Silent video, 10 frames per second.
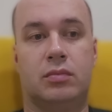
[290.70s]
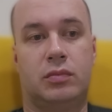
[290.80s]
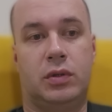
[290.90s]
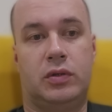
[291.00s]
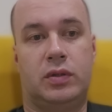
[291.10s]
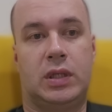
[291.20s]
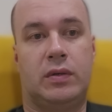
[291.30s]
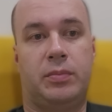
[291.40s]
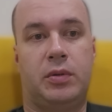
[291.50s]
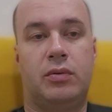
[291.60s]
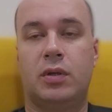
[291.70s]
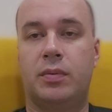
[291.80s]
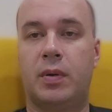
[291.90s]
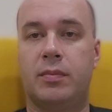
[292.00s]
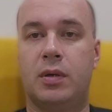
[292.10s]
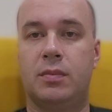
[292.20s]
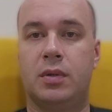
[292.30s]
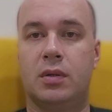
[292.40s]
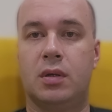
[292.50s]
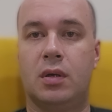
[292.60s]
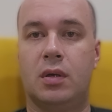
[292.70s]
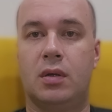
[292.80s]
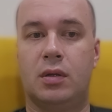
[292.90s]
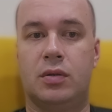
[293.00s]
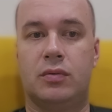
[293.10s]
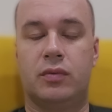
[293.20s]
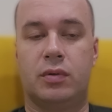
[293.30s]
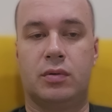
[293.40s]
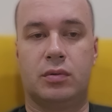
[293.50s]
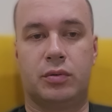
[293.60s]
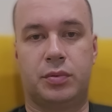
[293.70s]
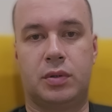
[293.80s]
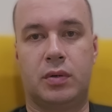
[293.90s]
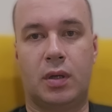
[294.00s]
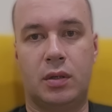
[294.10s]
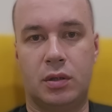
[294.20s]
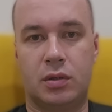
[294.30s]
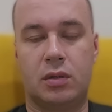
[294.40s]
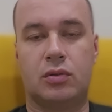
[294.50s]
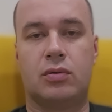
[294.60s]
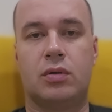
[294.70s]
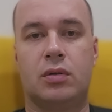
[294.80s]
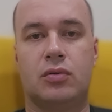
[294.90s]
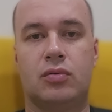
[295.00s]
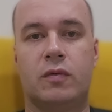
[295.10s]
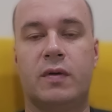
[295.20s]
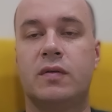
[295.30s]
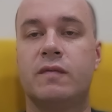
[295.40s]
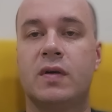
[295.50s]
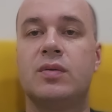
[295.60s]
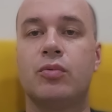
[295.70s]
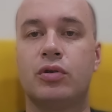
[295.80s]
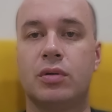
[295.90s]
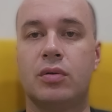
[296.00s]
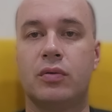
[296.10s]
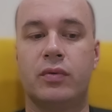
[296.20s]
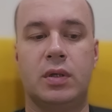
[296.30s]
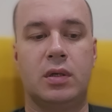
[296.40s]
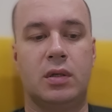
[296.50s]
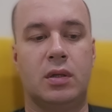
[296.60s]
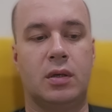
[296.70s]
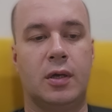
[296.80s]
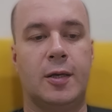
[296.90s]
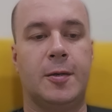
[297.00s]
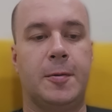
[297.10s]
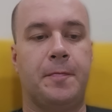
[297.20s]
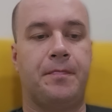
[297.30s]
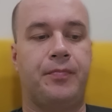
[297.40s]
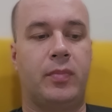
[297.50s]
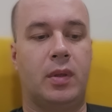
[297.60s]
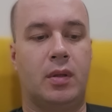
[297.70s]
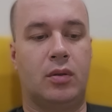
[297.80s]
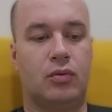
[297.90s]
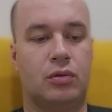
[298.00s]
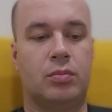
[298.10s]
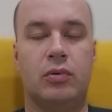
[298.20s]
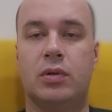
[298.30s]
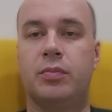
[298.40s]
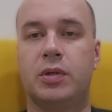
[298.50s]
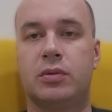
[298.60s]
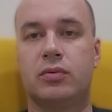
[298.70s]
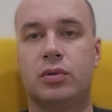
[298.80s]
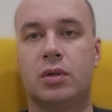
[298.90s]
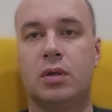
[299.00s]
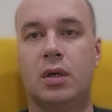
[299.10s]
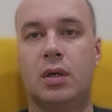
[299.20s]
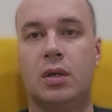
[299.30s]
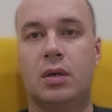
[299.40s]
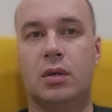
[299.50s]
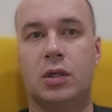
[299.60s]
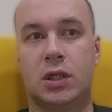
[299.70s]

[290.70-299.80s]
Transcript: Значит, в Ставрополь других проблем нет. Значит, вот, собственно говоря, они решили, что эта сумма, возможно ее выделить на то, чтобы люди послушали а,